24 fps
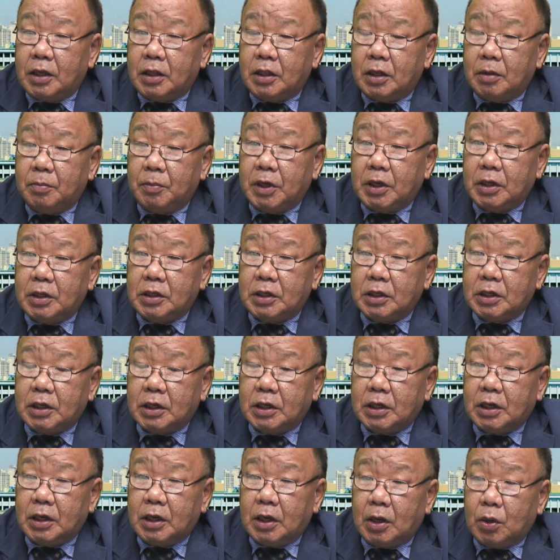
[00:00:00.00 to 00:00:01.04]
那么这
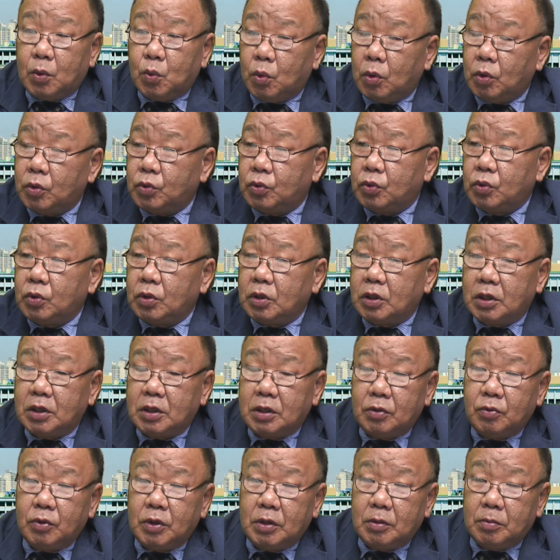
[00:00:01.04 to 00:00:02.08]
个过去呢，
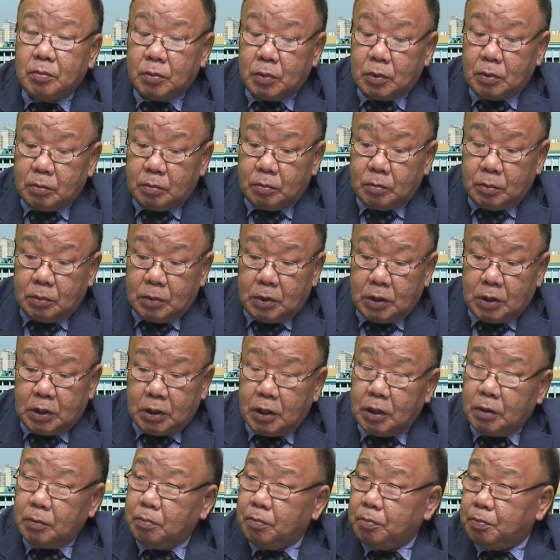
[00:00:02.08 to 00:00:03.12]
因为
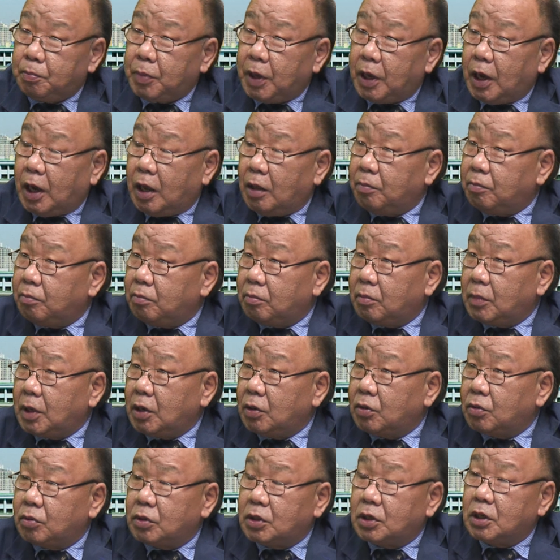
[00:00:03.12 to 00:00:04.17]
跟北韩没
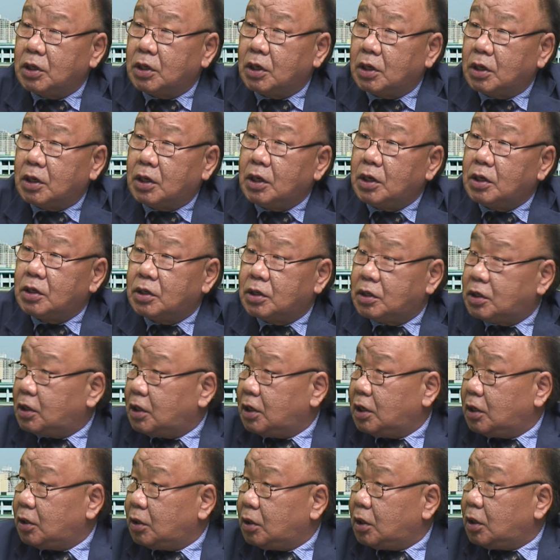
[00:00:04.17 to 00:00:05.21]
有这个可以直
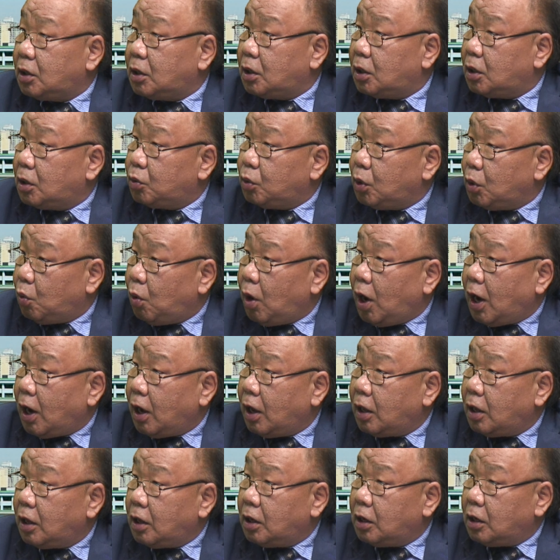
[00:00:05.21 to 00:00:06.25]
接对话，
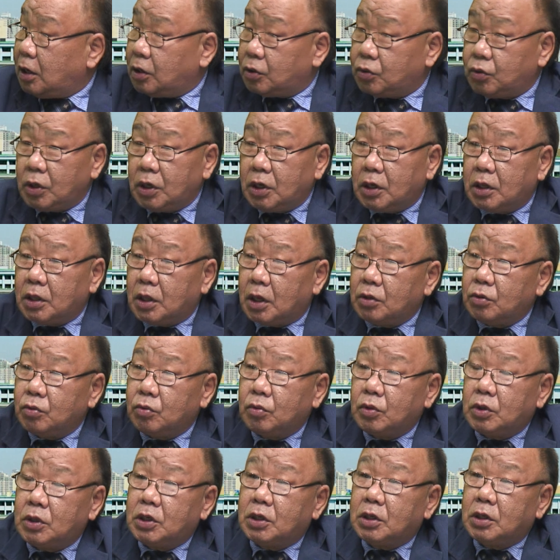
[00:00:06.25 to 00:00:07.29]
是，所以呢，他
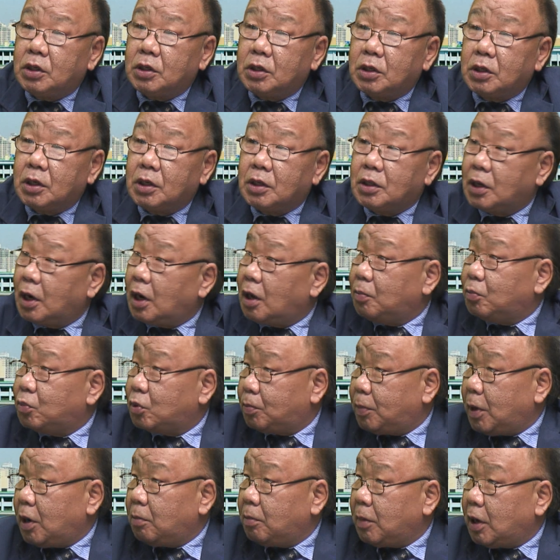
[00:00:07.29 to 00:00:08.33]
就请这个特朗普
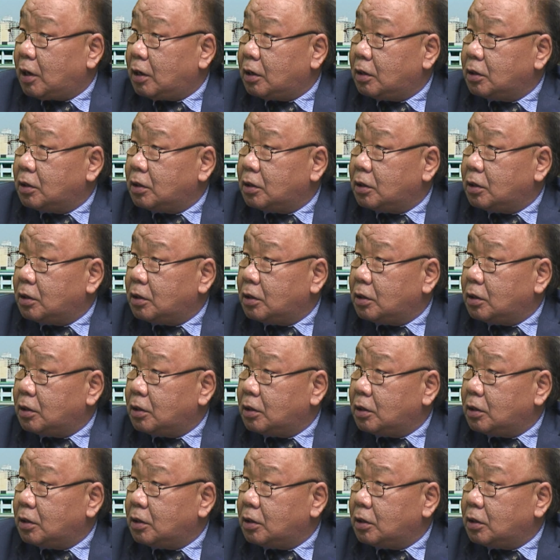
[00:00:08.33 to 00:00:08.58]
帮忙，